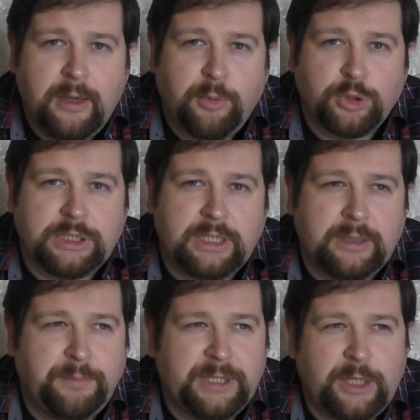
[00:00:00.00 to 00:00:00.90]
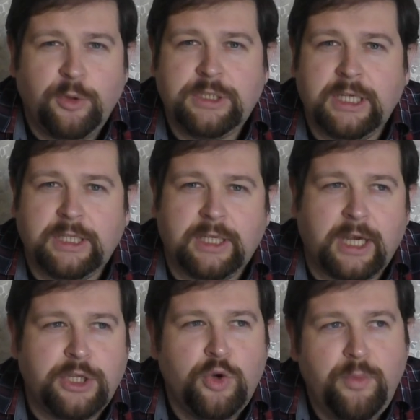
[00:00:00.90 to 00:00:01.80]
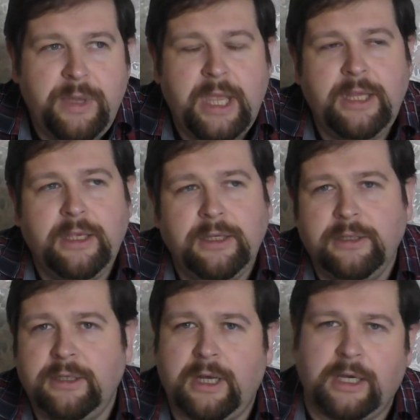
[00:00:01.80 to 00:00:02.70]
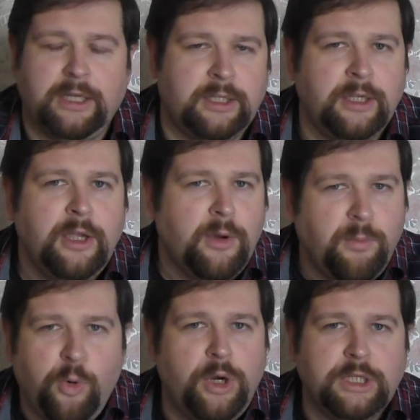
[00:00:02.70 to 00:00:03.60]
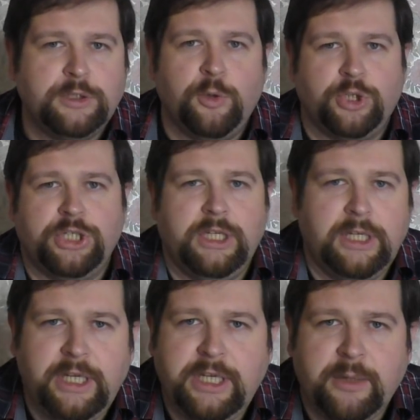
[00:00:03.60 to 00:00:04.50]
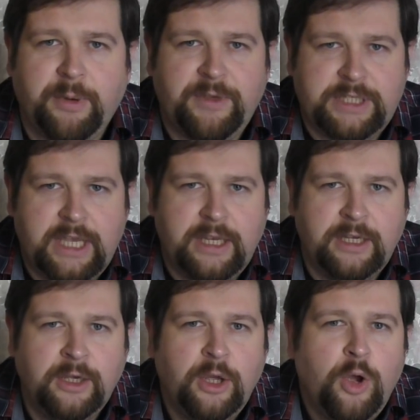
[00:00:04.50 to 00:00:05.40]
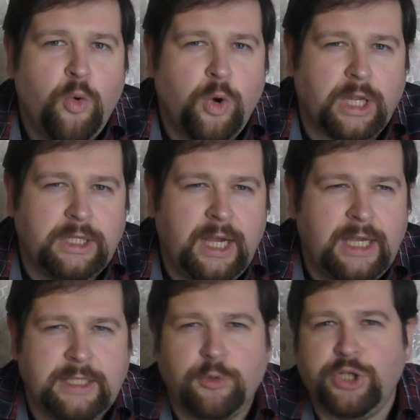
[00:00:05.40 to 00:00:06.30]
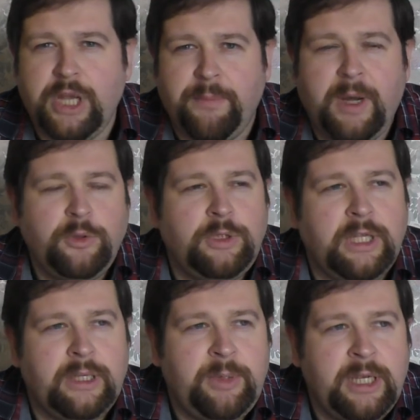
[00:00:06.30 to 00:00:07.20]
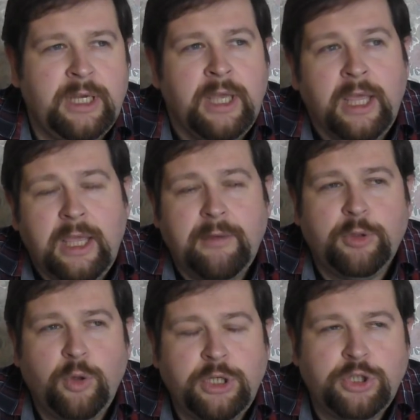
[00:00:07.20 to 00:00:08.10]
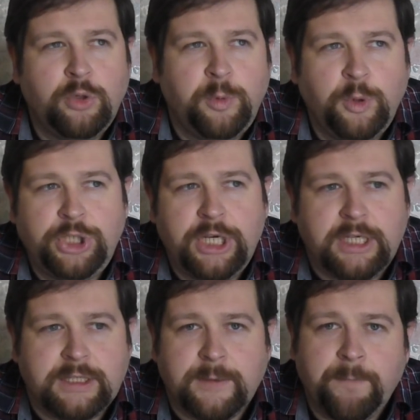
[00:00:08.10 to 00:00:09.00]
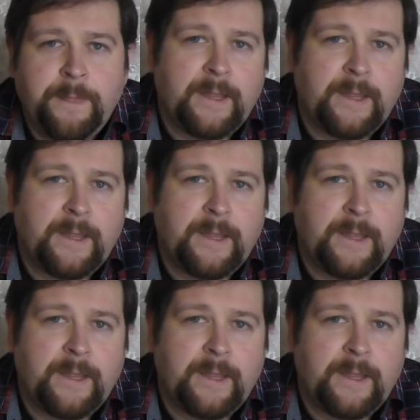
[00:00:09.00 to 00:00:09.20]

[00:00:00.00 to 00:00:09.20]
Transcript: Просто подается это как неумение, какая-то более сложная линия поведения, угадать, а уж не обманывает ли она меня. И в итоге что получается?